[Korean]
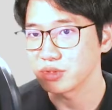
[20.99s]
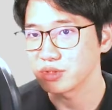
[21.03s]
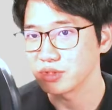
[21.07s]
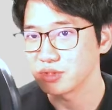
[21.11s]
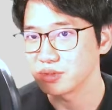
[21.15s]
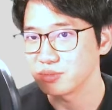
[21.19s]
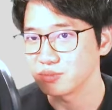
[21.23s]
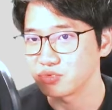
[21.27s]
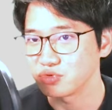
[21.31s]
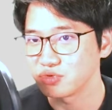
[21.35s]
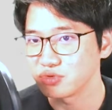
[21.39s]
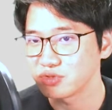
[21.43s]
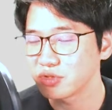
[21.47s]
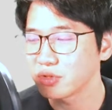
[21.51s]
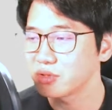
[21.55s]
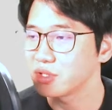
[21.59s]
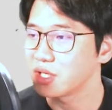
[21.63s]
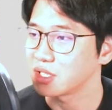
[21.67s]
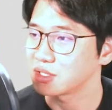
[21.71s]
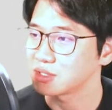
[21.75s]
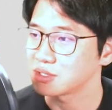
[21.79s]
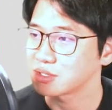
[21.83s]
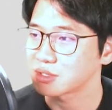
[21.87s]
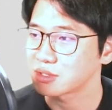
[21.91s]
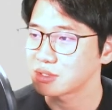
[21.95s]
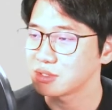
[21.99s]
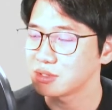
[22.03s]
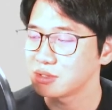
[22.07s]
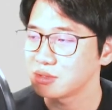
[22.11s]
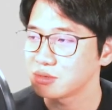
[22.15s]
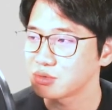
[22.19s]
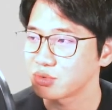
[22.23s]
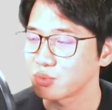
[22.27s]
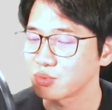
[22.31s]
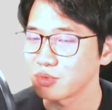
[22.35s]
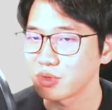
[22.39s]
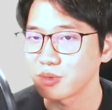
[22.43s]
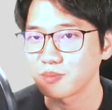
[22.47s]
오늘은 문서
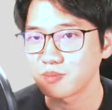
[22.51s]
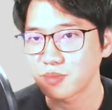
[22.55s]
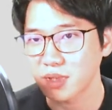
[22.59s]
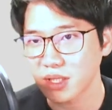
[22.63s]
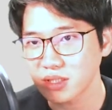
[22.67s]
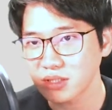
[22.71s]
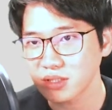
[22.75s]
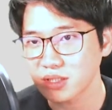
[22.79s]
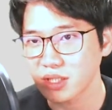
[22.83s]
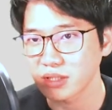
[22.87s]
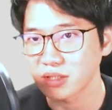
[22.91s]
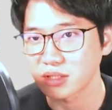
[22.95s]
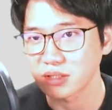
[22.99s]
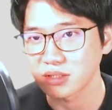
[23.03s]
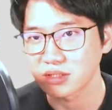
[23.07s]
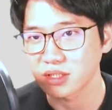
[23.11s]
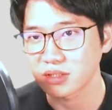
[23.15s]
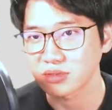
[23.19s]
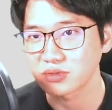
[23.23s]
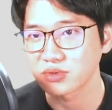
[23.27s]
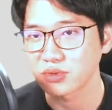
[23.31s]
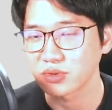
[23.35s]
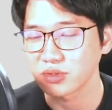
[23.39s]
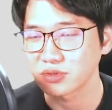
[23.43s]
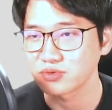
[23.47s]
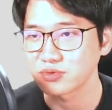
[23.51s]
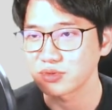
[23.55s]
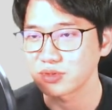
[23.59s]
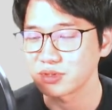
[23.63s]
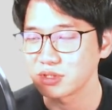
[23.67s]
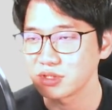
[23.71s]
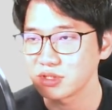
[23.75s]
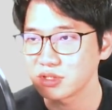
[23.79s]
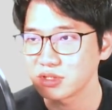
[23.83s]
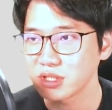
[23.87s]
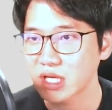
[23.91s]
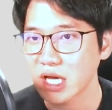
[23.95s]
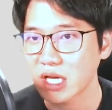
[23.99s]
양식을 좀 더 빠르게 작성할 수
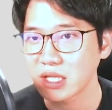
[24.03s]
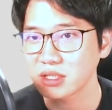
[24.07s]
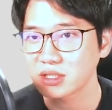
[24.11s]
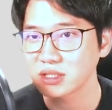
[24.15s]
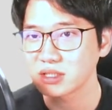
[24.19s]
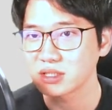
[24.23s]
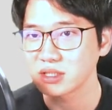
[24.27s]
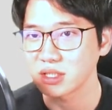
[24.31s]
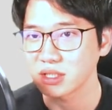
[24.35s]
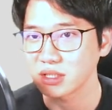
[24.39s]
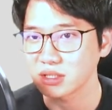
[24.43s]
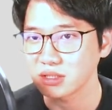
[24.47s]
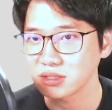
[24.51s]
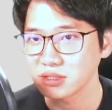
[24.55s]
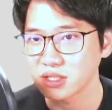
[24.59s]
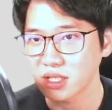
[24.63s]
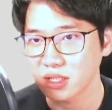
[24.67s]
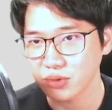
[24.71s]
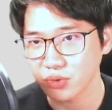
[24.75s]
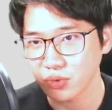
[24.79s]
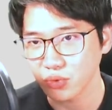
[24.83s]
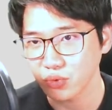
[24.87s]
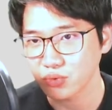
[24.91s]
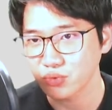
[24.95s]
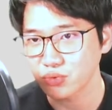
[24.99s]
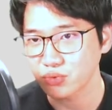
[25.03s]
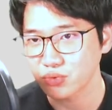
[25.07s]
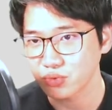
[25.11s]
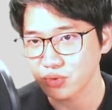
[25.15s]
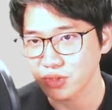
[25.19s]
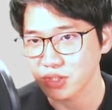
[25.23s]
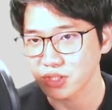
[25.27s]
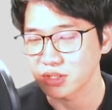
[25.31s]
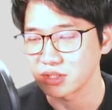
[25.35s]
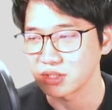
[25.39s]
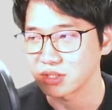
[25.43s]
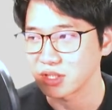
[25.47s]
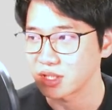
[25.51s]
있는 한글의 상용구
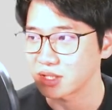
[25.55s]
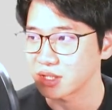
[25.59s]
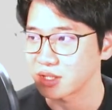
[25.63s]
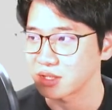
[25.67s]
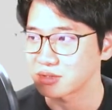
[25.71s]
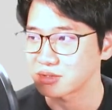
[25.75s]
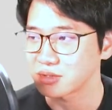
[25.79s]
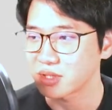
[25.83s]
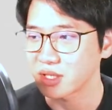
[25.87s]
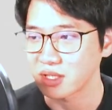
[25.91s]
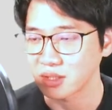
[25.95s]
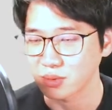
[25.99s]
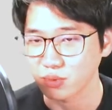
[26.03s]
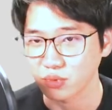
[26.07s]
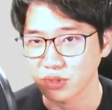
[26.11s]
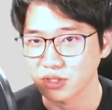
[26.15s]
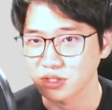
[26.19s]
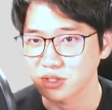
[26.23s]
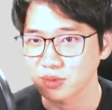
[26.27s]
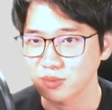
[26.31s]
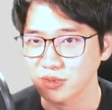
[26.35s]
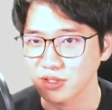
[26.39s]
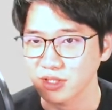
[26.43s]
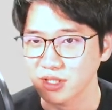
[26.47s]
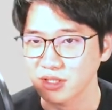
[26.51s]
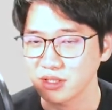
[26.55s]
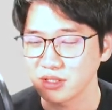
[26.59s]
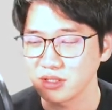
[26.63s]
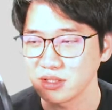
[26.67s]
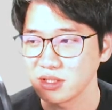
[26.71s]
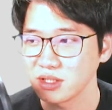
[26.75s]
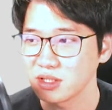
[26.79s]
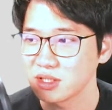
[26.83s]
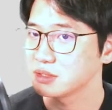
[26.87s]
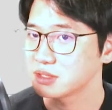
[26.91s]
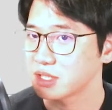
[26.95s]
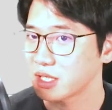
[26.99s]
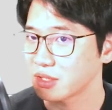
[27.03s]
기능에 대해서 알아보겠습니다
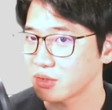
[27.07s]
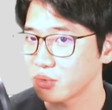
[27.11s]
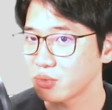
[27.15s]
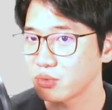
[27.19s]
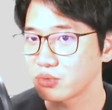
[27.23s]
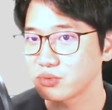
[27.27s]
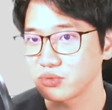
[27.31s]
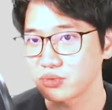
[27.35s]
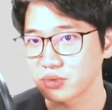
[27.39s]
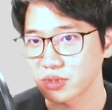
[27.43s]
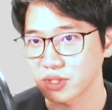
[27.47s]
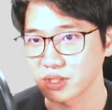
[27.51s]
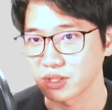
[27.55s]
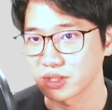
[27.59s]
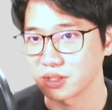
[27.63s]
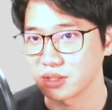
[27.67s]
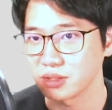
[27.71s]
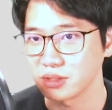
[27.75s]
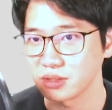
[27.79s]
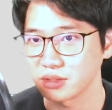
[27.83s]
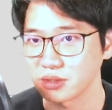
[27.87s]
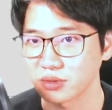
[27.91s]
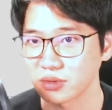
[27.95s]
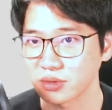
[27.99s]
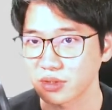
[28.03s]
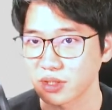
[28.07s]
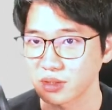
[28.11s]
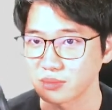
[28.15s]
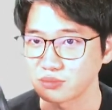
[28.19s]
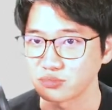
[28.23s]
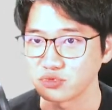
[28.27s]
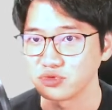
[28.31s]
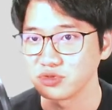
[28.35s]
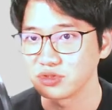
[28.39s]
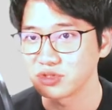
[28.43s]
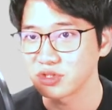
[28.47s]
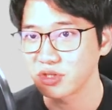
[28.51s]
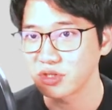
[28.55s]
상용구 기능은 이렇게
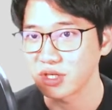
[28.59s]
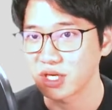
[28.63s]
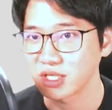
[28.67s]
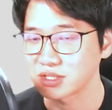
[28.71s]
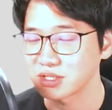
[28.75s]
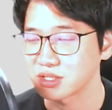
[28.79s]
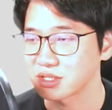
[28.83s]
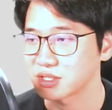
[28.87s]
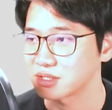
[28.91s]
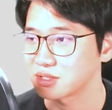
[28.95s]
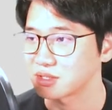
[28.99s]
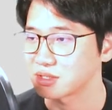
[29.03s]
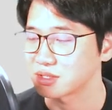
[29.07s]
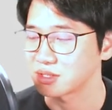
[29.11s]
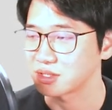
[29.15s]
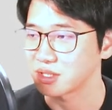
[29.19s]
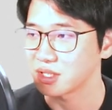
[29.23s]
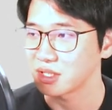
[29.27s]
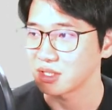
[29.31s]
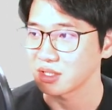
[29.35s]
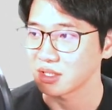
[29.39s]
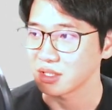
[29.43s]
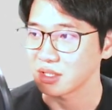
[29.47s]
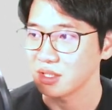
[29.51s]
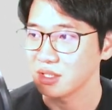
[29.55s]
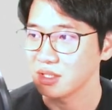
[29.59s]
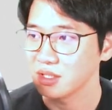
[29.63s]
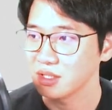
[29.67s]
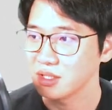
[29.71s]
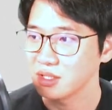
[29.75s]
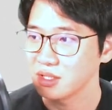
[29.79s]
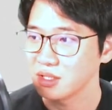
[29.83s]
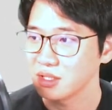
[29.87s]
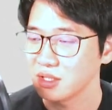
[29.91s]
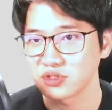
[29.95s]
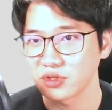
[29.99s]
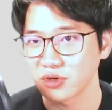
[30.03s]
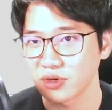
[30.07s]
문서 양식이 있을 때
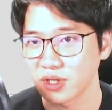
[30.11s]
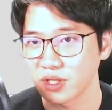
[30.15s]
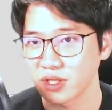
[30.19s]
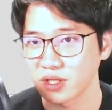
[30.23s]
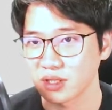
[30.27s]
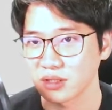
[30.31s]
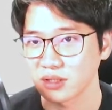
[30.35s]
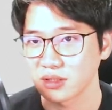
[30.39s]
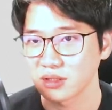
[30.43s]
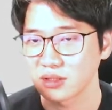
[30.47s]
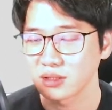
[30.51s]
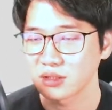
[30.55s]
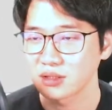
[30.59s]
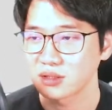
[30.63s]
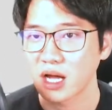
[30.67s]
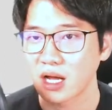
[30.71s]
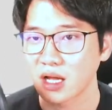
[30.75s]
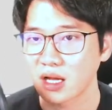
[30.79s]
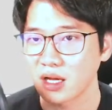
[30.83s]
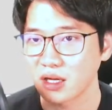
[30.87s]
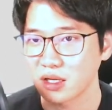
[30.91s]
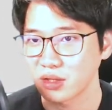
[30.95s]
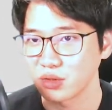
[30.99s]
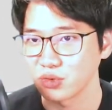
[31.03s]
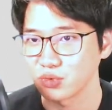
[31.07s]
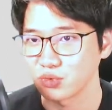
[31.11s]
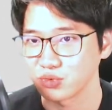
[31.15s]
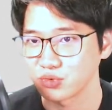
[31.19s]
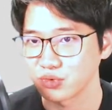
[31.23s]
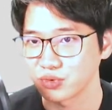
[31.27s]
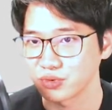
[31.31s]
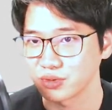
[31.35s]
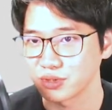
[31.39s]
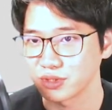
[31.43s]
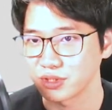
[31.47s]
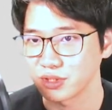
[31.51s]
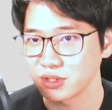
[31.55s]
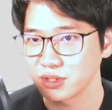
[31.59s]
문서에 각각의
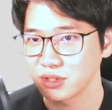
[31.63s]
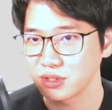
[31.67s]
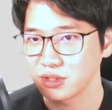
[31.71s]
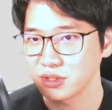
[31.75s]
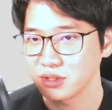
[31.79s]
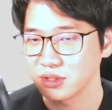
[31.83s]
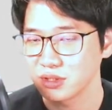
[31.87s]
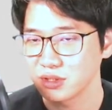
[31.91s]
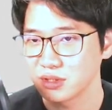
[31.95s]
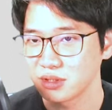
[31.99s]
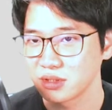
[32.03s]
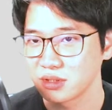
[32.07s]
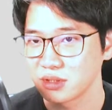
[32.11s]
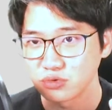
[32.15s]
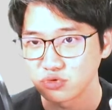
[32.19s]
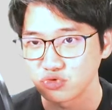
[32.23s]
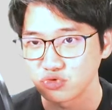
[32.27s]
요소들을